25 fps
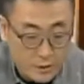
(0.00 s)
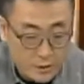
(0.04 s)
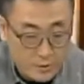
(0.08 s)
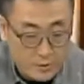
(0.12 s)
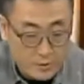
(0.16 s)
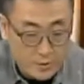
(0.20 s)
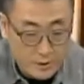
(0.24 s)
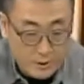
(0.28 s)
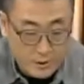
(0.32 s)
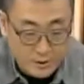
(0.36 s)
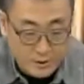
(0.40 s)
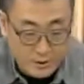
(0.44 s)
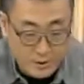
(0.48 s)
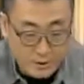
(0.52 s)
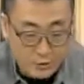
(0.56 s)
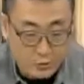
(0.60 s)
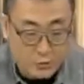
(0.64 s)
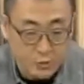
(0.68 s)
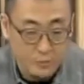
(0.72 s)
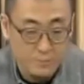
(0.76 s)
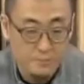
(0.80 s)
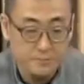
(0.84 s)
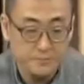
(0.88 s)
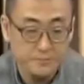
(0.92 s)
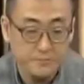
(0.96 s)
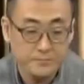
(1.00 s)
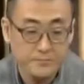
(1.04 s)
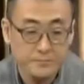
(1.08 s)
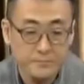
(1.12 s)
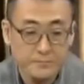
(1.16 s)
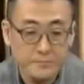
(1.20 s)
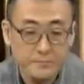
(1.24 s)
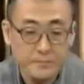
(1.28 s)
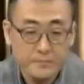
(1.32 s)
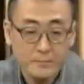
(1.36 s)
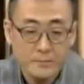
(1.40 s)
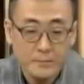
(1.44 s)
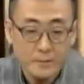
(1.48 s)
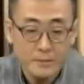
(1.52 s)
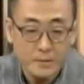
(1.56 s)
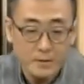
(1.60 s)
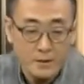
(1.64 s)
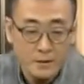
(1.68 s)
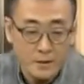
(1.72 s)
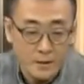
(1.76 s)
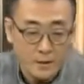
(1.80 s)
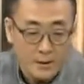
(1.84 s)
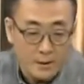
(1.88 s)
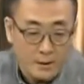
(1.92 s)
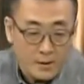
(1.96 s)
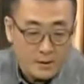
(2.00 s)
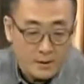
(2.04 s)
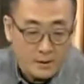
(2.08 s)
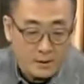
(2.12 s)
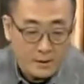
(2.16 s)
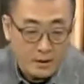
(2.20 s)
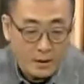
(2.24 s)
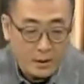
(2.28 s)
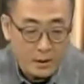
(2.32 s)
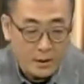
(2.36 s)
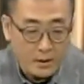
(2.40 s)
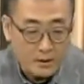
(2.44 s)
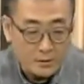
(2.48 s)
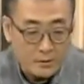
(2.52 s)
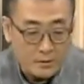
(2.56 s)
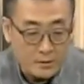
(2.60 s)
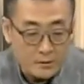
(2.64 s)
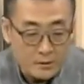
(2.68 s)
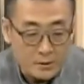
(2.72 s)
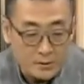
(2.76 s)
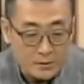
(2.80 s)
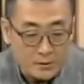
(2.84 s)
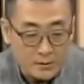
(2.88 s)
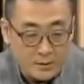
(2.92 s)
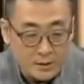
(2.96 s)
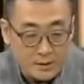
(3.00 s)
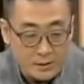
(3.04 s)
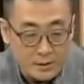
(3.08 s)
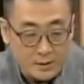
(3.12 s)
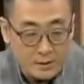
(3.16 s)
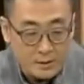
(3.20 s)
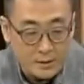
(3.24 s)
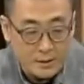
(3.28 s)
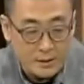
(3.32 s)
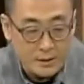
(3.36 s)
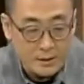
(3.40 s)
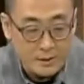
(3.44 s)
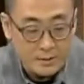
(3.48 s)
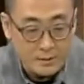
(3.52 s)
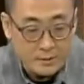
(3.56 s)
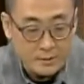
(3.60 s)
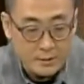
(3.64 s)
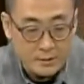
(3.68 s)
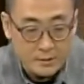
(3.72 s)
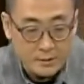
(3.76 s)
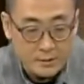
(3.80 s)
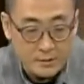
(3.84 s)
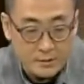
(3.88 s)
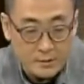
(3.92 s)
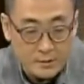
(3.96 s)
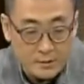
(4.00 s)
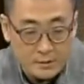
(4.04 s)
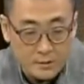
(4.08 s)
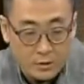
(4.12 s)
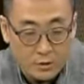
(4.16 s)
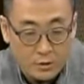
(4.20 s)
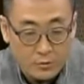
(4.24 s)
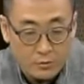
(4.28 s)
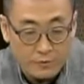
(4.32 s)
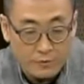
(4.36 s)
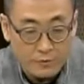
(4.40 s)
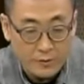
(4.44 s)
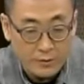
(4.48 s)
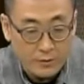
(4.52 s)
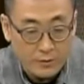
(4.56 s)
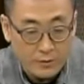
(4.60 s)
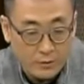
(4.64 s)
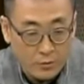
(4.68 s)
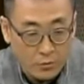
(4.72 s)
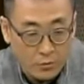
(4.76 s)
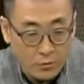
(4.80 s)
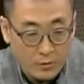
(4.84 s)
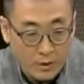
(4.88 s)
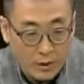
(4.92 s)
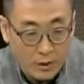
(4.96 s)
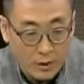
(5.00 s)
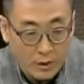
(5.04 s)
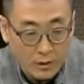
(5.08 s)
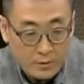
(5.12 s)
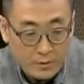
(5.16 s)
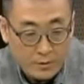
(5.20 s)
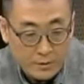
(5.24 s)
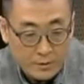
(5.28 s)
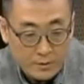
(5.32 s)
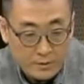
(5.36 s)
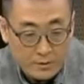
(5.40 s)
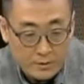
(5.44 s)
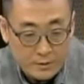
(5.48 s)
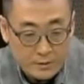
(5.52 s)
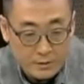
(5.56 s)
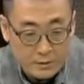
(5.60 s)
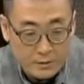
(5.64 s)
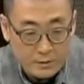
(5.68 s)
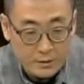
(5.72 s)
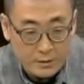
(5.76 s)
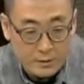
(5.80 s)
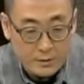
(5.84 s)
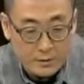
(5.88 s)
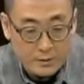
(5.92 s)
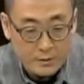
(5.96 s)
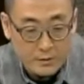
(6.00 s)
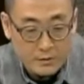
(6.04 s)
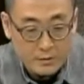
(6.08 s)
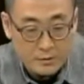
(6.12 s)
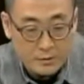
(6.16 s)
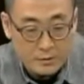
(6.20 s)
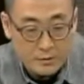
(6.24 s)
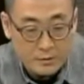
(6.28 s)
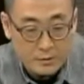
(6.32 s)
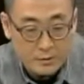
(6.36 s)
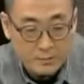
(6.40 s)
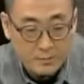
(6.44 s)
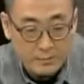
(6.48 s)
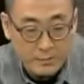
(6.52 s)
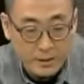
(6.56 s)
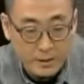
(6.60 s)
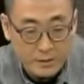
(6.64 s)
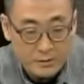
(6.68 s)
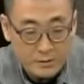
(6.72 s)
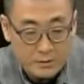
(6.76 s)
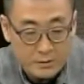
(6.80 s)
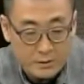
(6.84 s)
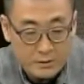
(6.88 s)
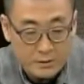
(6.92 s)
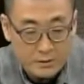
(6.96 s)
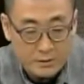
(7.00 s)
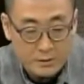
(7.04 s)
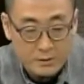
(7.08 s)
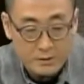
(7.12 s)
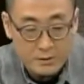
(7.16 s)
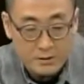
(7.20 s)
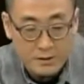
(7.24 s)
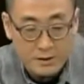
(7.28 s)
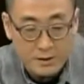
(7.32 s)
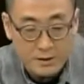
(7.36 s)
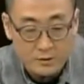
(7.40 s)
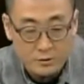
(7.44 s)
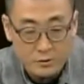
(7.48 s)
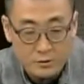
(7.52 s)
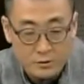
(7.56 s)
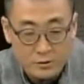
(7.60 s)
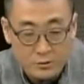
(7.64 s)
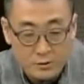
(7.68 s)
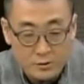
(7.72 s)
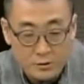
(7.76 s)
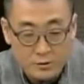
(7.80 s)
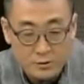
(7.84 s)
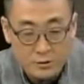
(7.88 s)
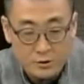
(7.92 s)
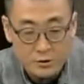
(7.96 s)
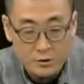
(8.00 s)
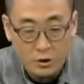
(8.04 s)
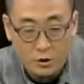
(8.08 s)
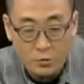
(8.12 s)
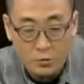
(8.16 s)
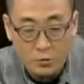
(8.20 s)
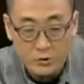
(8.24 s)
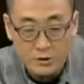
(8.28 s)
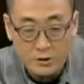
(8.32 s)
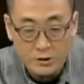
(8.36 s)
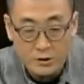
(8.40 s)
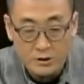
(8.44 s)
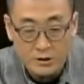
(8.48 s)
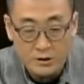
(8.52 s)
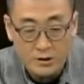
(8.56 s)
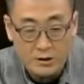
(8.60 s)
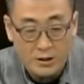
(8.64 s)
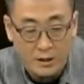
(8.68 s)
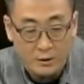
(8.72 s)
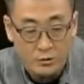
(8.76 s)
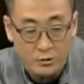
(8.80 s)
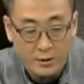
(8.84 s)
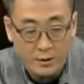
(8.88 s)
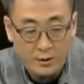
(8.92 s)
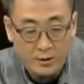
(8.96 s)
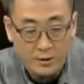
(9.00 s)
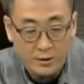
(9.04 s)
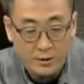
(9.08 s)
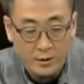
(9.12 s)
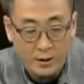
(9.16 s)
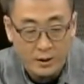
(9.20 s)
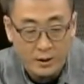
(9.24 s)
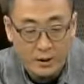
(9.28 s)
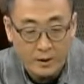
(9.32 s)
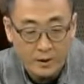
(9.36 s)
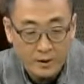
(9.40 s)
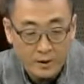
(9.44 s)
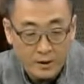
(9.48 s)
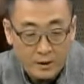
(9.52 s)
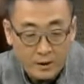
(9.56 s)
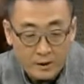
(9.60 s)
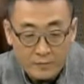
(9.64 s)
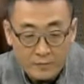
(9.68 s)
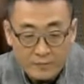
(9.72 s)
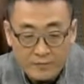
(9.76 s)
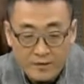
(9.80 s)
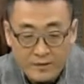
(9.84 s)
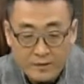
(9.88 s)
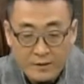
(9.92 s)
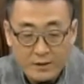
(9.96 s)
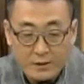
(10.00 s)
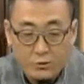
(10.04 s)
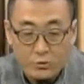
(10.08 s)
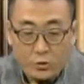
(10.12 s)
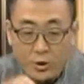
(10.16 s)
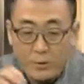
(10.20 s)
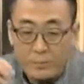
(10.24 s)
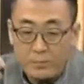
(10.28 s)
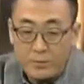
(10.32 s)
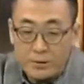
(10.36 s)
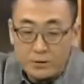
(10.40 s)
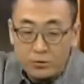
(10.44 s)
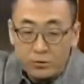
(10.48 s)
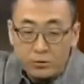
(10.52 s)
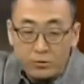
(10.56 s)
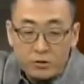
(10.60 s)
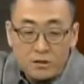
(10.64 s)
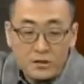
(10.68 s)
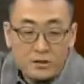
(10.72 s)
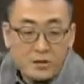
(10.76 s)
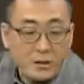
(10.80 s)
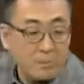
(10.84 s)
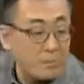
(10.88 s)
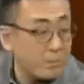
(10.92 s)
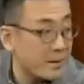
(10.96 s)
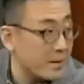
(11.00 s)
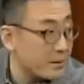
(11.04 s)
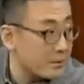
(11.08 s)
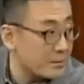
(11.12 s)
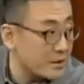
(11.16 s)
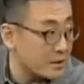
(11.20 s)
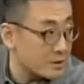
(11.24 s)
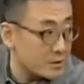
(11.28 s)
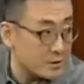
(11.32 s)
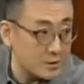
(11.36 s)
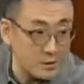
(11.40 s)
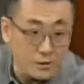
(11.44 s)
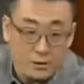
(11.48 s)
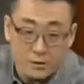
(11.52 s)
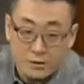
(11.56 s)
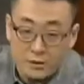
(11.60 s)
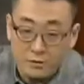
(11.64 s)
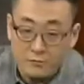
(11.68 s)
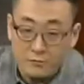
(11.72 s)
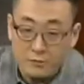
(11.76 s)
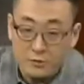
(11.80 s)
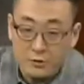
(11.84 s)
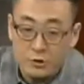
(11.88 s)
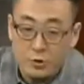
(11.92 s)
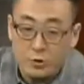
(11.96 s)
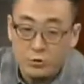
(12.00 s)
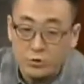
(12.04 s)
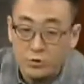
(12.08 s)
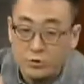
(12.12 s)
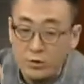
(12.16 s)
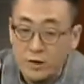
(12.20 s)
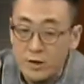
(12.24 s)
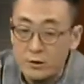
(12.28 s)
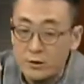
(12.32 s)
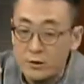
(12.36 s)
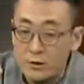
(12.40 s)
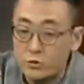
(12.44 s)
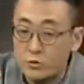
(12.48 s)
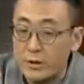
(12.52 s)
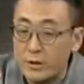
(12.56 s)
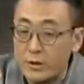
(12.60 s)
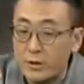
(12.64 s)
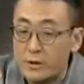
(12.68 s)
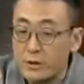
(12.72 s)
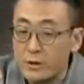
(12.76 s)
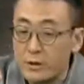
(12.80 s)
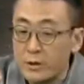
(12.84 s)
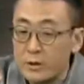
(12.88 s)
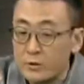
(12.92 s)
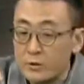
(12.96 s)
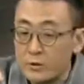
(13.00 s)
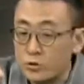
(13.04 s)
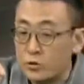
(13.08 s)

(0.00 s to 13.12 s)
然后你看，他说，他曾经三年前，这个赵飞鸿啊，这个曾经帮这个自来水公司抽这个地下水啊，发现原本从三百米深的地方抽出来的水。